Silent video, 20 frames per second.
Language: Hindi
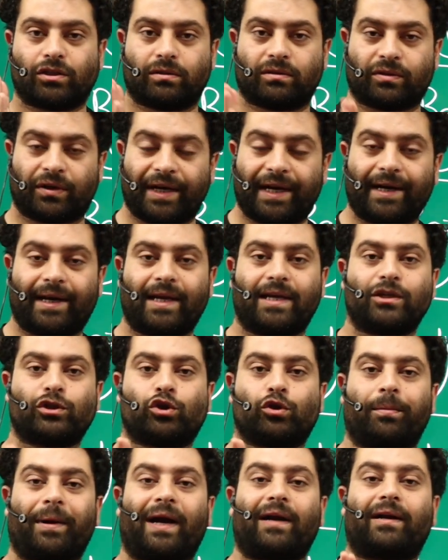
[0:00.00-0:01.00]
थ्री डी
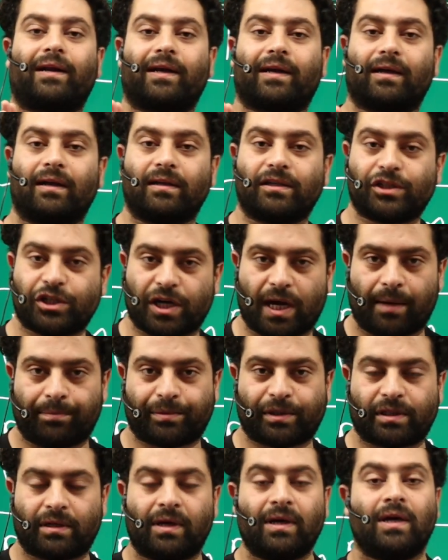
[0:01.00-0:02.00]
ज्योमेट्रिकल
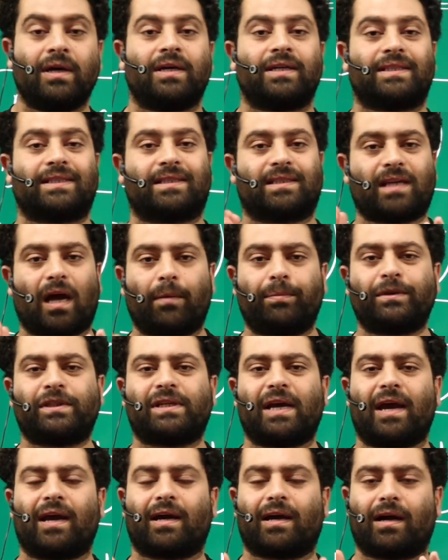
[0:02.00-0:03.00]
शेप्स
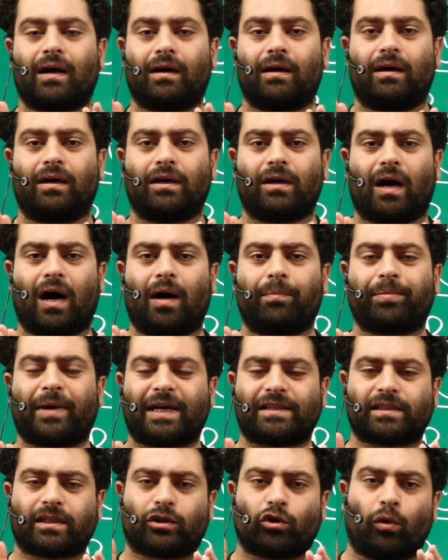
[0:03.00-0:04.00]
सबसे आप कह
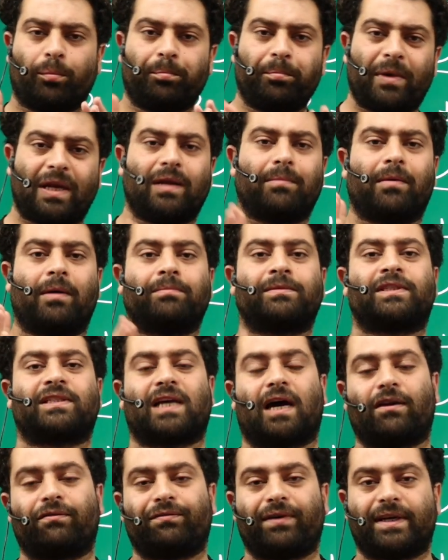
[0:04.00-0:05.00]
सकते हो मिनिमम
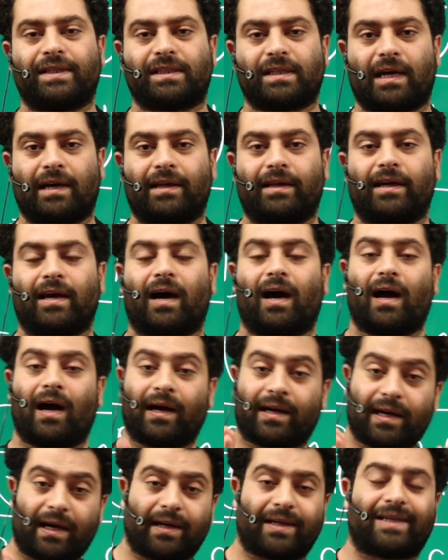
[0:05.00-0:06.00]
सरफेस एरिया
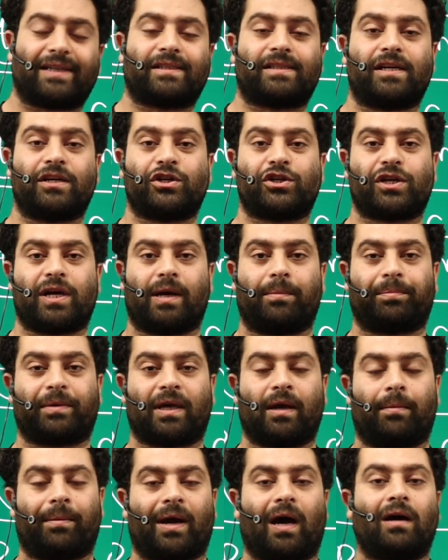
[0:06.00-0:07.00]
अगर किसी शेप
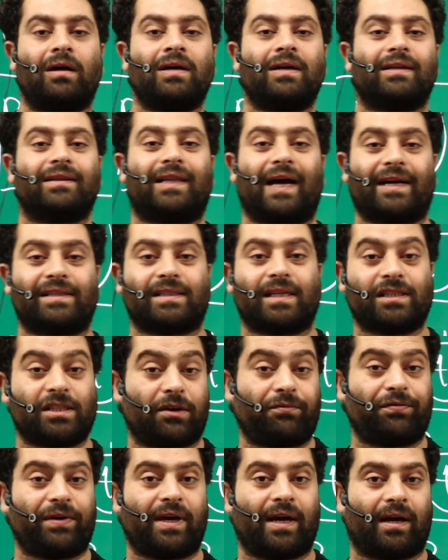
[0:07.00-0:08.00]
के बना दैट अ
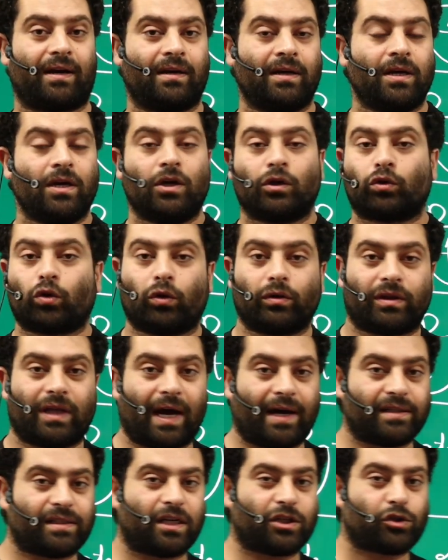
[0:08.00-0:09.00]
सिफियर तो
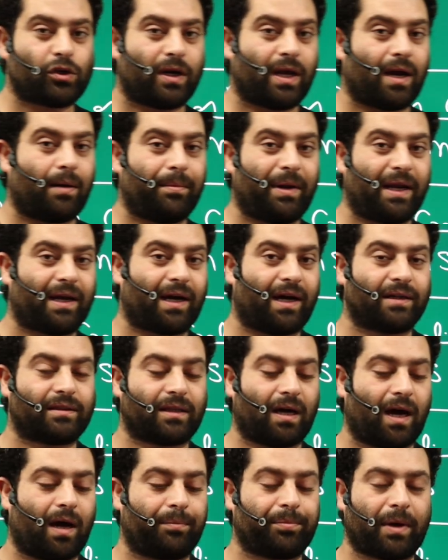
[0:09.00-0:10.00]
ध्यान से सुनिएगा मैंने कहा
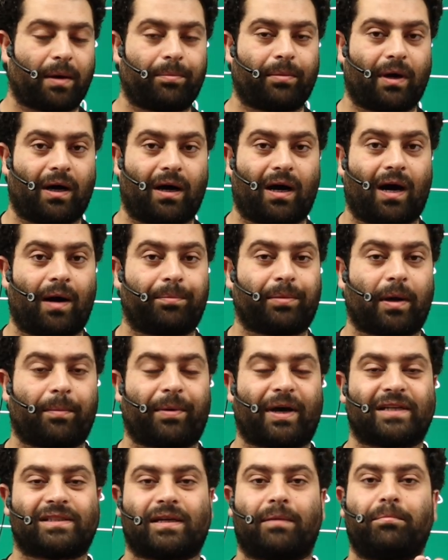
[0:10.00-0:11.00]
था आपके आपके
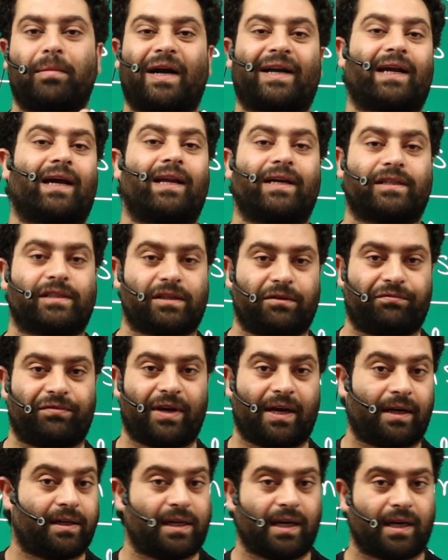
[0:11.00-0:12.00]
पास है मेटेलिक
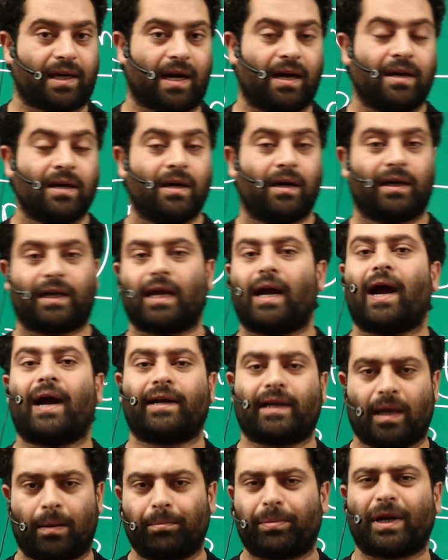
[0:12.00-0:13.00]
सिफियर ठीक है
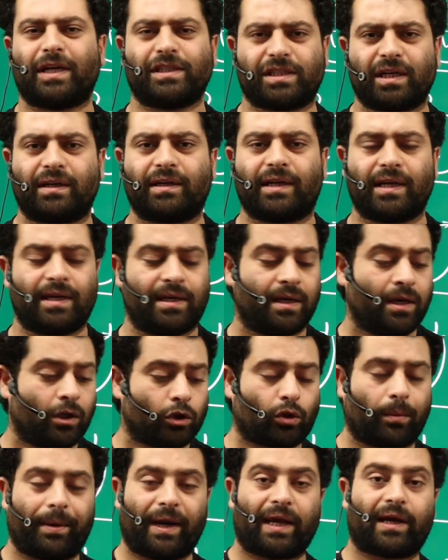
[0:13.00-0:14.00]
एट टेम्परेचर टी तो मैंने